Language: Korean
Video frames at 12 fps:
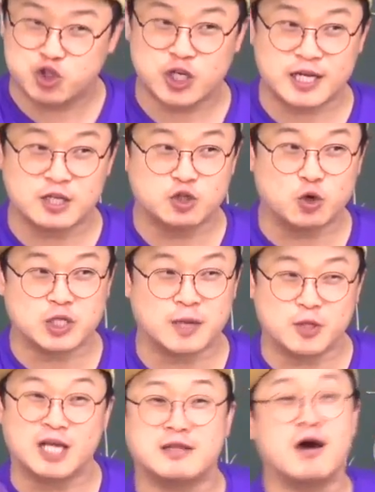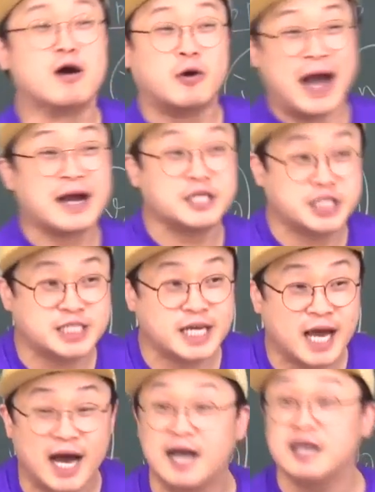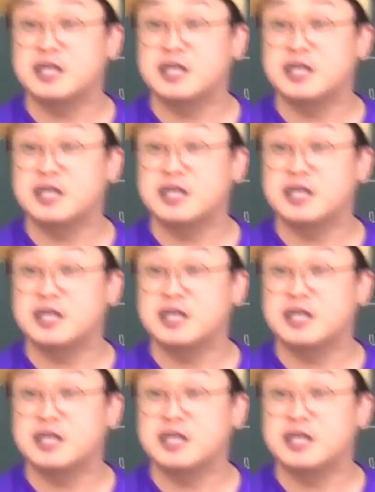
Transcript: 주절에 있는 동사보다 더 과거 시제야.